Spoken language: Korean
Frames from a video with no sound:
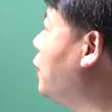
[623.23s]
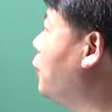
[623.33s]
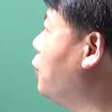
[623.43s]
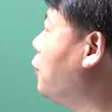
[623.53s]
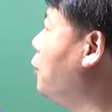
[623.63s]

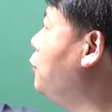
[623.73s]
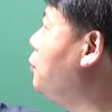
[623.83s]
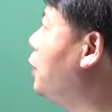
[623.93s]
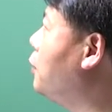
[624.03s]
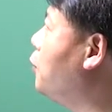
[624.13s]
되고
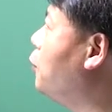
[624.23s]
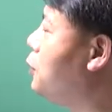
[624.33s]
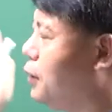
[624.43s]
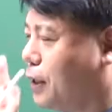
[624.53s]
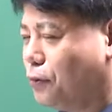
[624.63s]
걸면
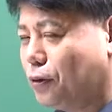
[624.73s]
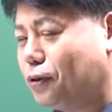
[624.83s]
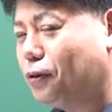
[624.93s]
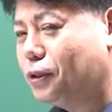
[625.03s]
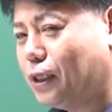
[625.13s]
온이 되고
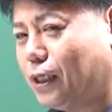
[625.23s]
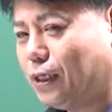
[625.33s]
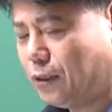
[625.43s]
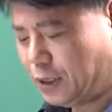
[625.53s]
이런 거잖아요.